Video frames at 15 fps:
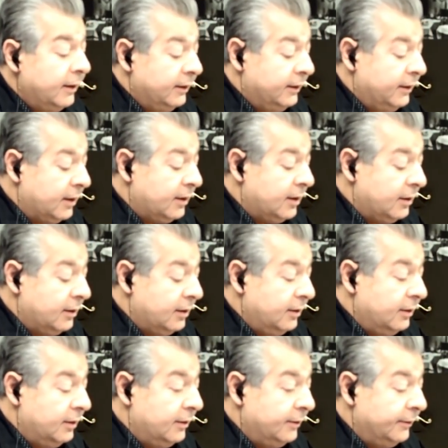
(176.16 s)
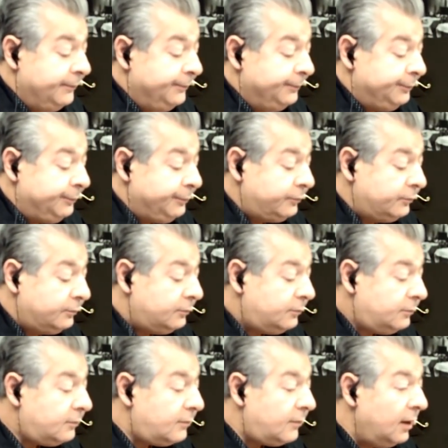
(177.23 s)
так как э,
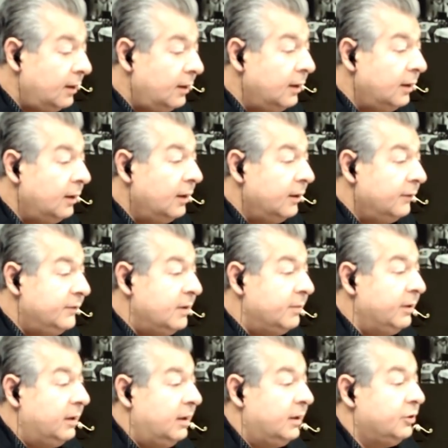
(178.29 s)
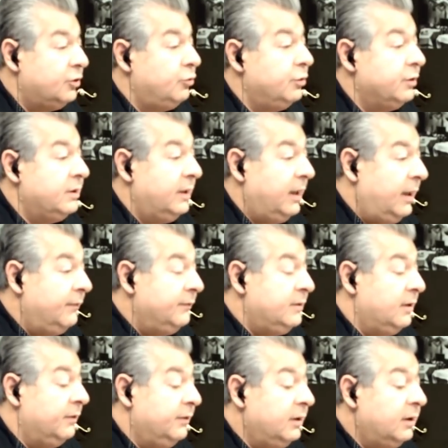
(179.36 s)
все мы хорошо знаем,
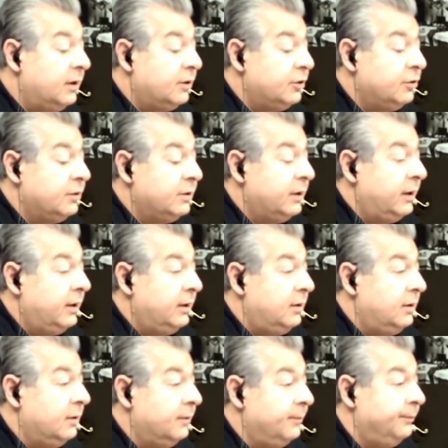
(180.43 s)
все вы хорошо знаете,